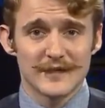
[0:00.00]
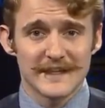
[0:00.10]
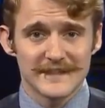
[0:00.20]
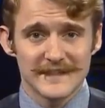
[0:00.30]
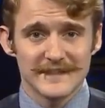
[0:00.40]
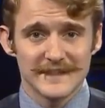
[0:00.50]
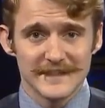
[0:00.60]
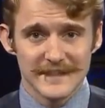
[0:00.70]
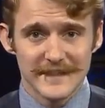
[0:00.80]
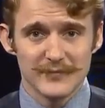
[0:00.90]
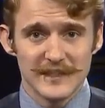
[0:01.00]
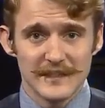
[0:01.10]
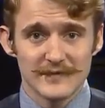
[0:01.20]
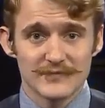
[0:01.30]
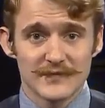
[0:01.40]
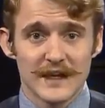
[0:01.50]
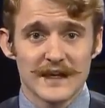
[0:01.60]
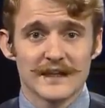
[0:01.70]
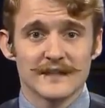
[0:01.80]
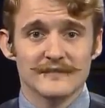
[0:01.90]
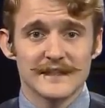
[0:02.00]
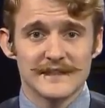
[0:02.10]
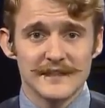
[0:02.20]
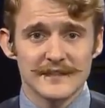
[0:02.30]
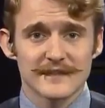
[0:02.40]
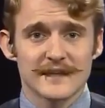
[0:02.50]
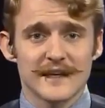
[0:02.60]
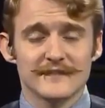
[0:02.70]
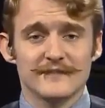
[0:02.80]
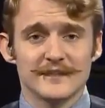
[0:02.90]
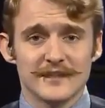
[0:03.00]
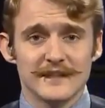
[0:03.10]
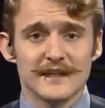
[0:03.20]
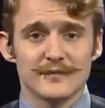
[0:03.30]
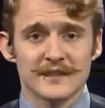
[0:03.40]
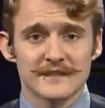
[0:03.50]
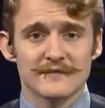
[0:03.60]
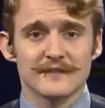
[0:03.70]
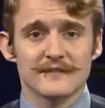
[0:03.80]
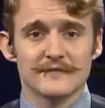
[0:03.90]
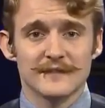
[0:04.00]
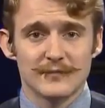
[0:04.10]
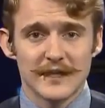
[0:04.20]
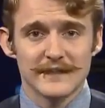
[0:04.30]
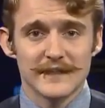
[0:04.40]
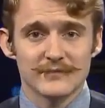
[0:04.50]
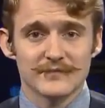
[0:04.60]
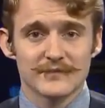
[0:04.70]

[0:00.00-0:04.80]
магазины не громили. Классическое отвлечение общественного внимания.